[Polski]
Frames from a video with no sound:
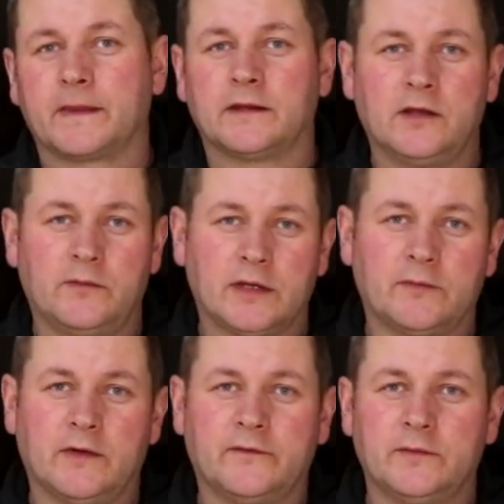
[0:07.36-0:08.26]
Domek
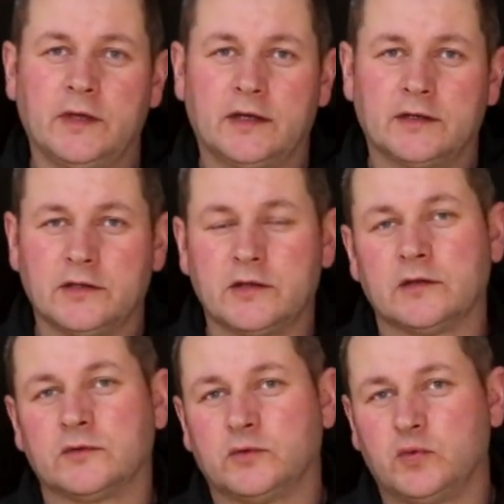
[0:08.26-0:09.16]
ma wymiary
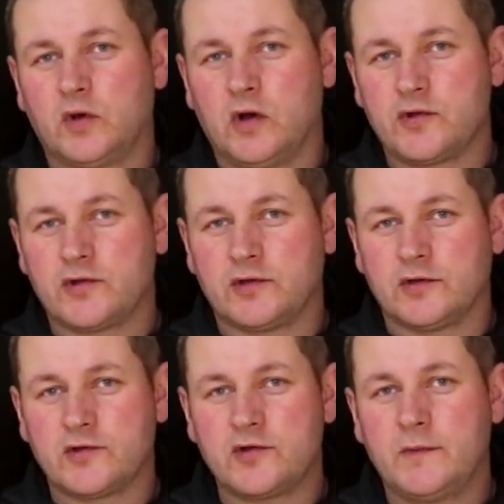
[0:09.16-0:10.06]
długości
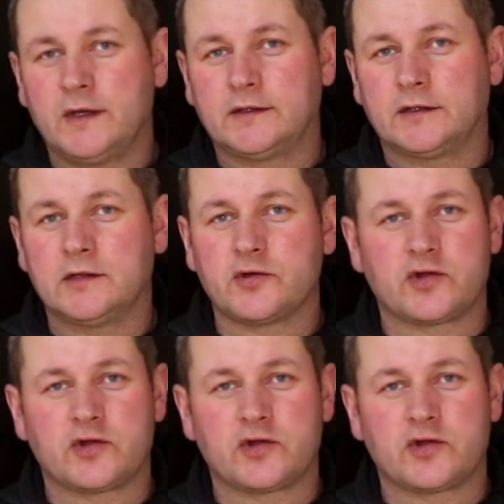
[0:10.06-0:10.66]
3 metry,